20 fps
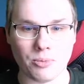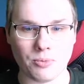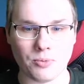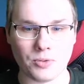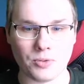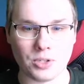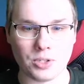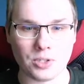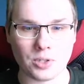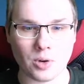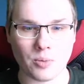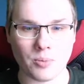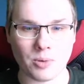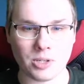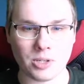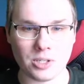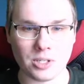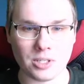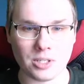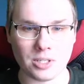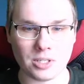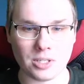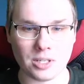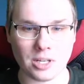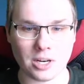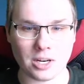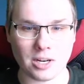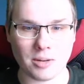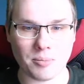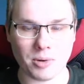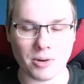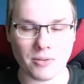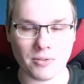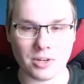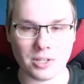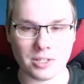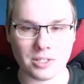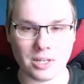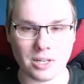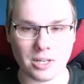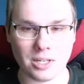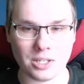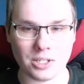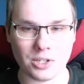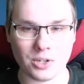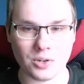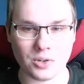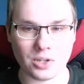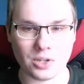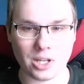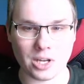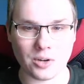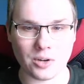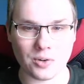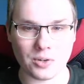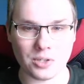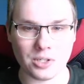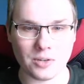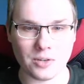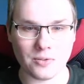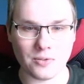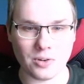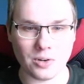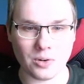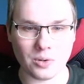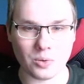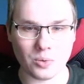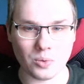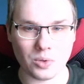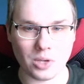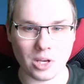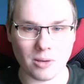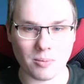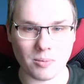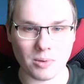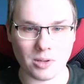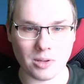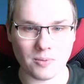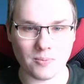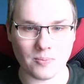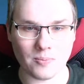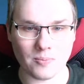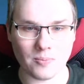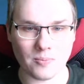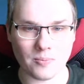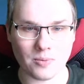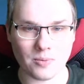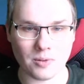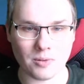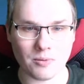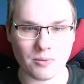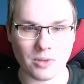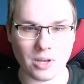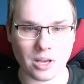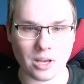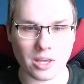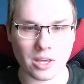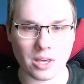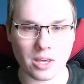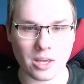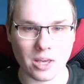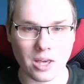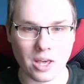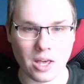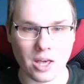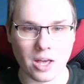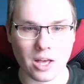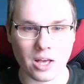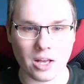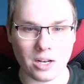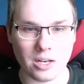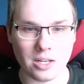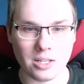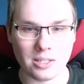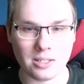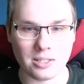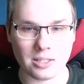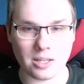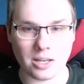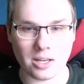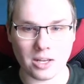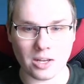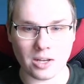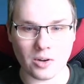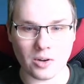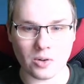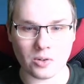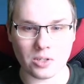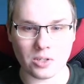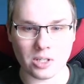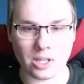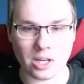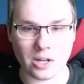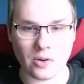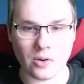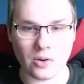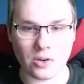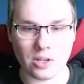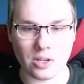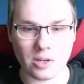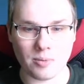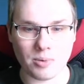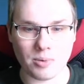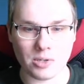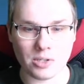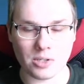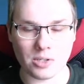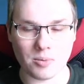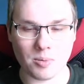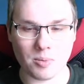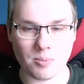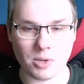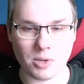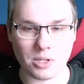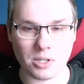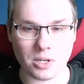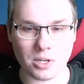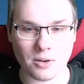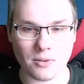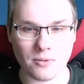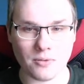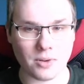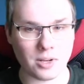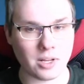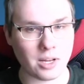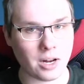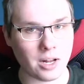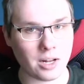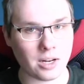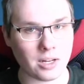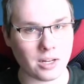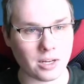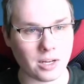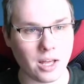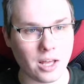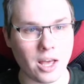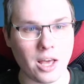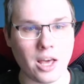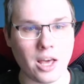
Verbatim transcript: Wszystko będzie tak naprawdę zależne od tego, gdzie wylądujemy, mm, w jakiej lidze, od tego, ile będziemy mieć wygranych.